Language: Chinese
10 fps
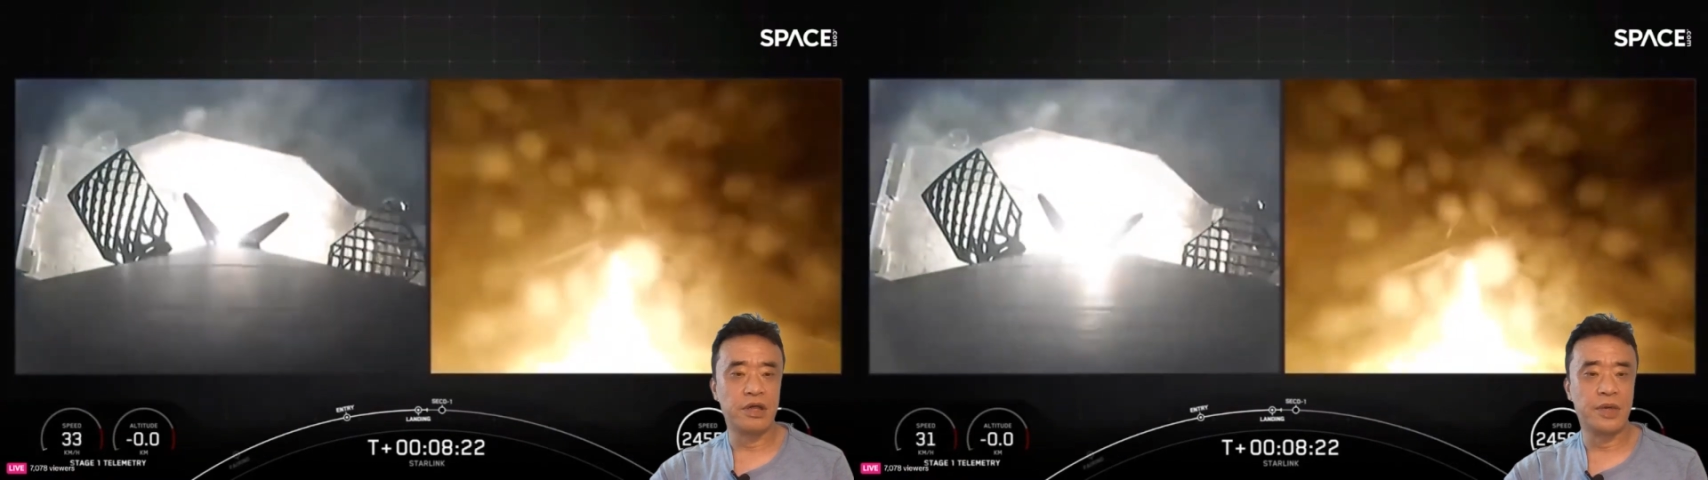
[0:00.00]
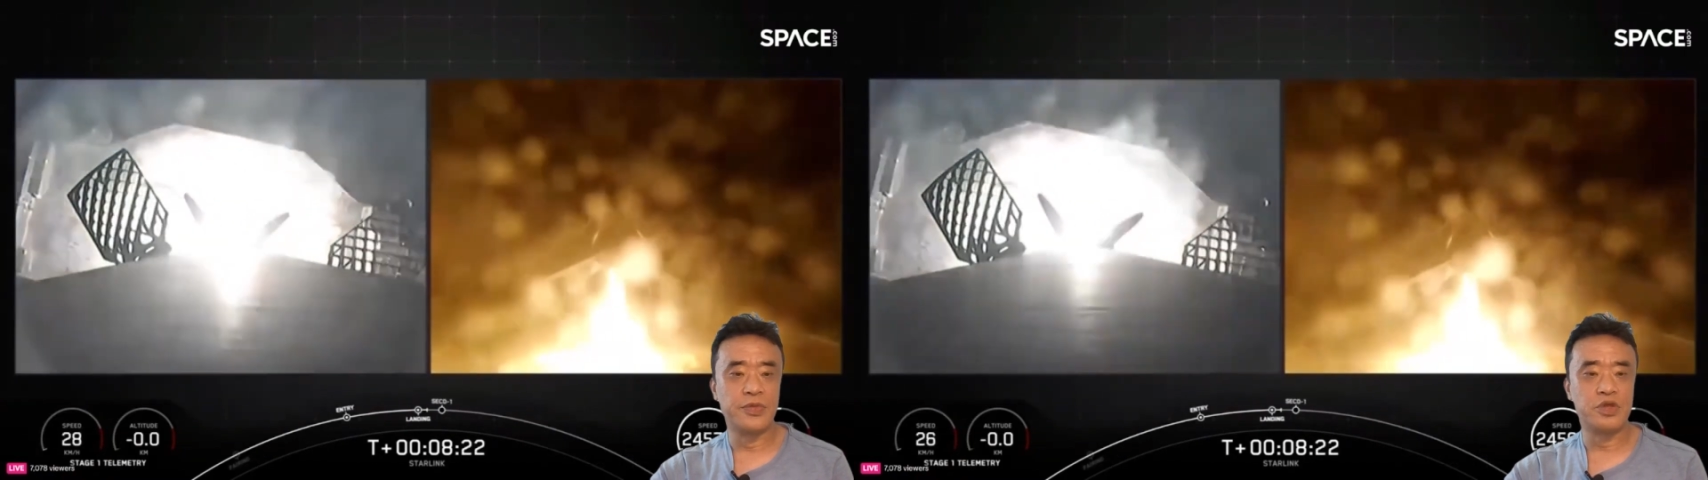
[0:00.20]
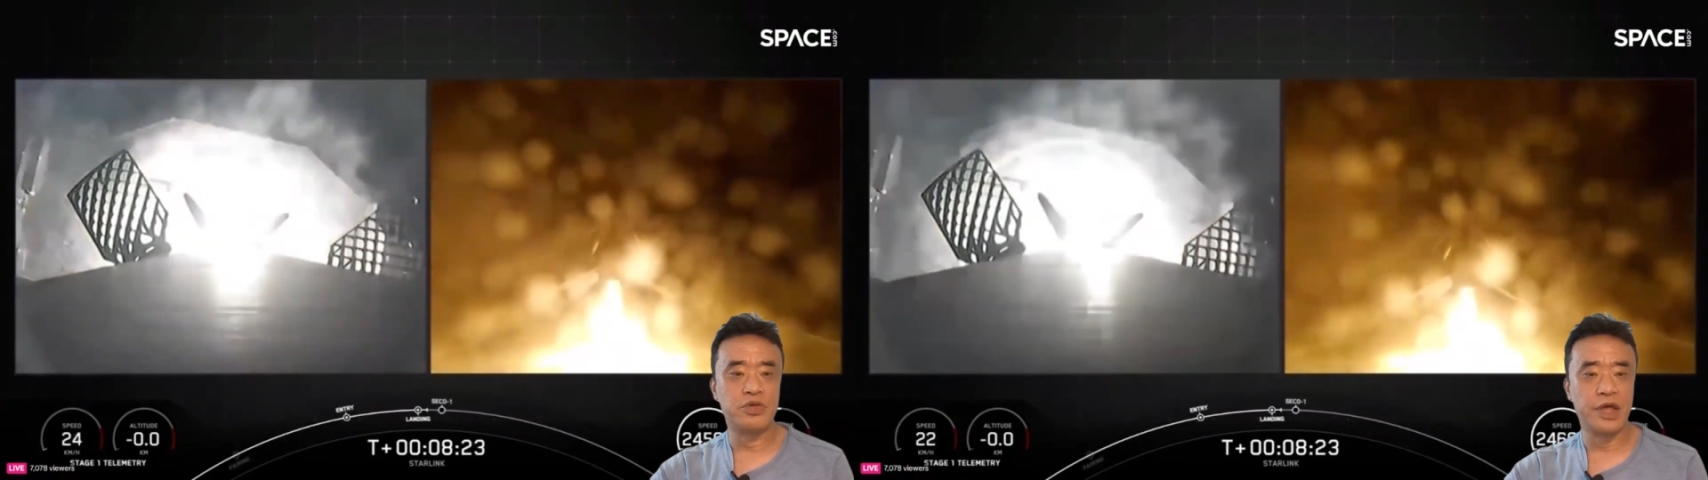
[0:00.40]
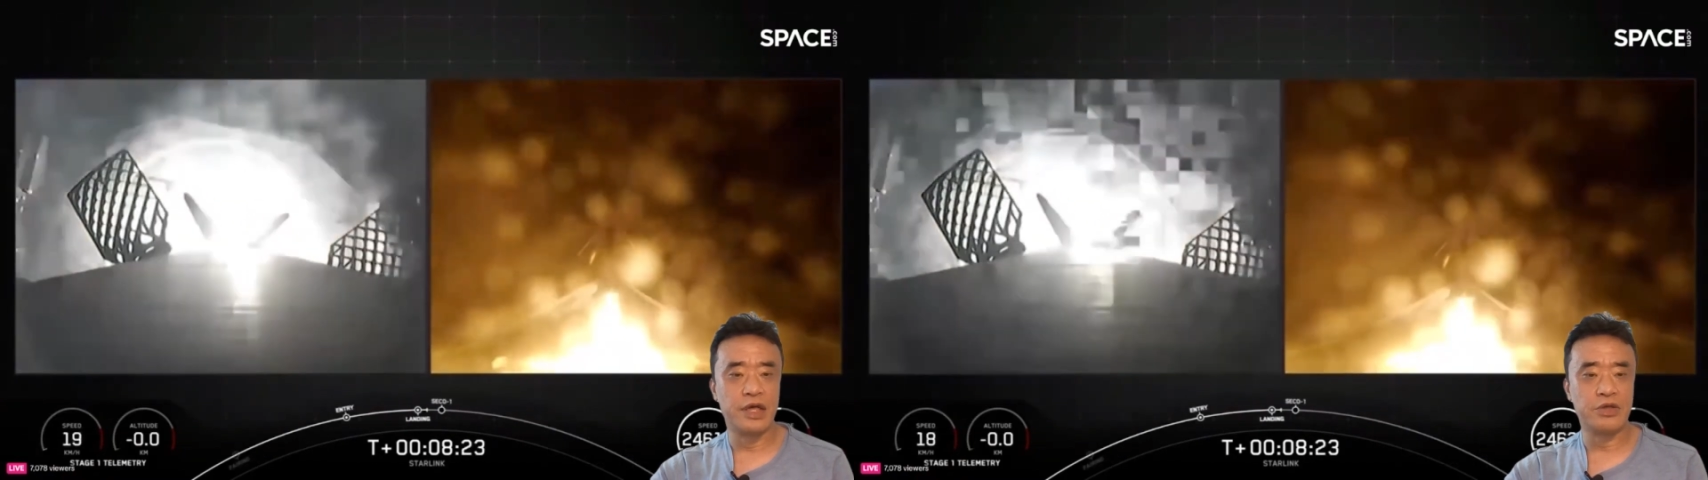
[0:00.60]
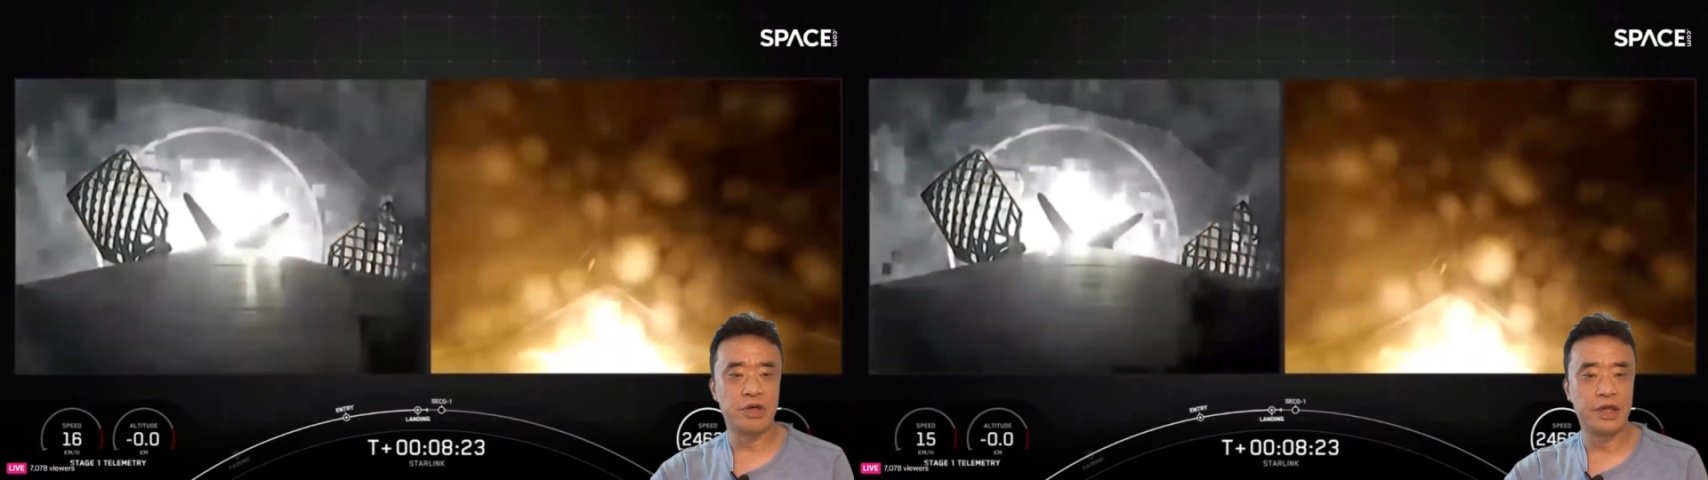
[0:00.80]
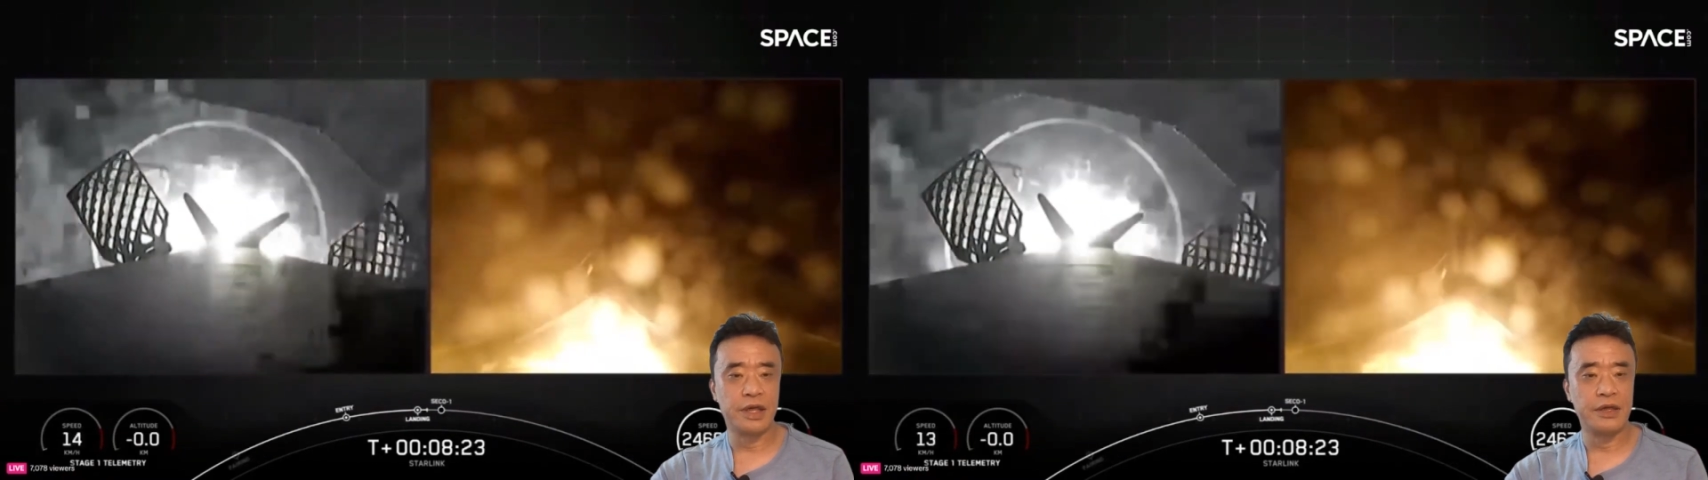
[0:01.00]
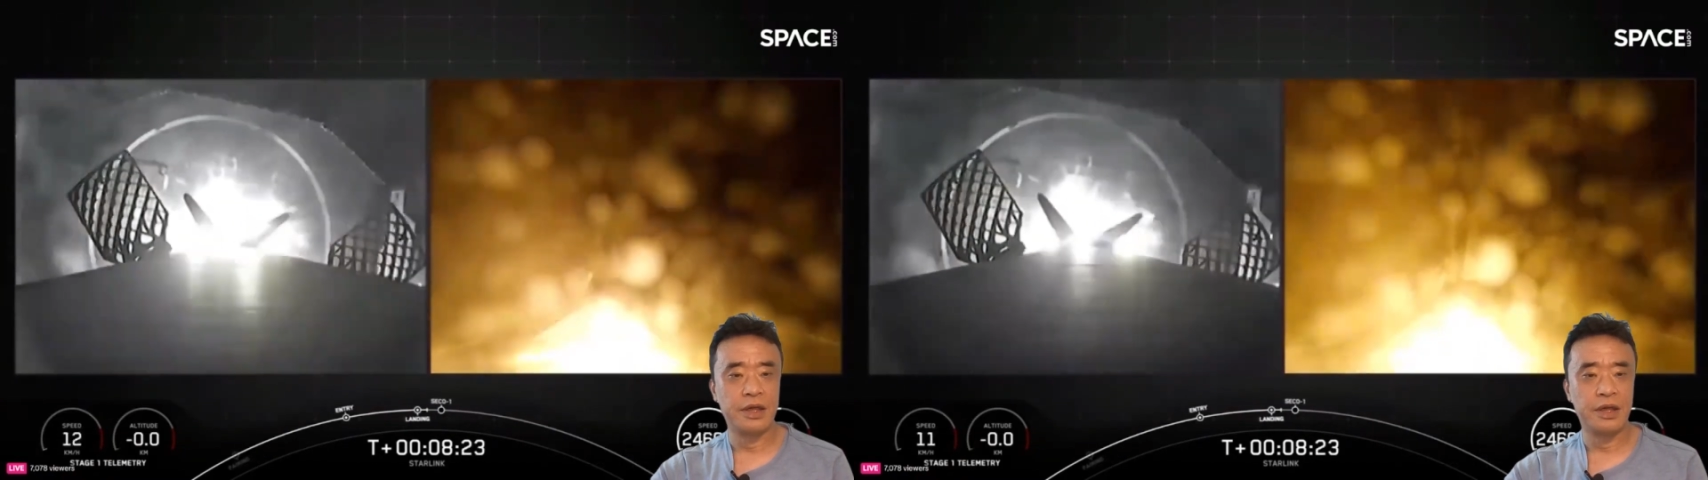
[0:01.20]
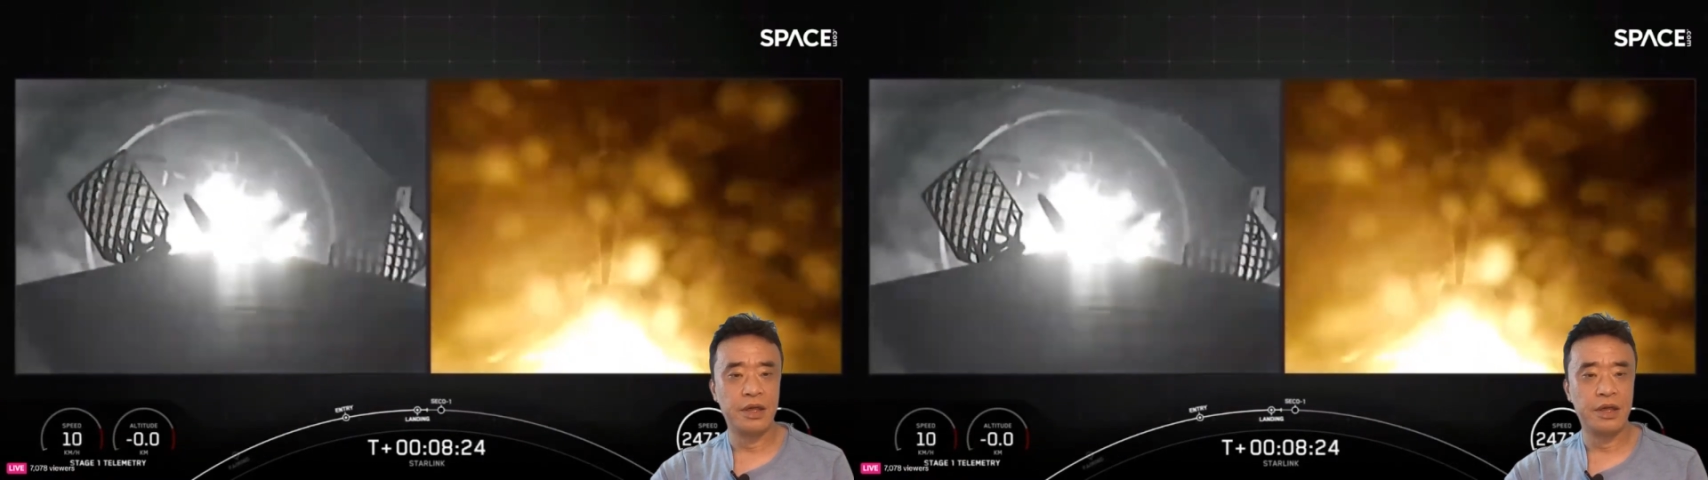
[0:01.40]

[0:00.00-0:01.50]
他们去年全年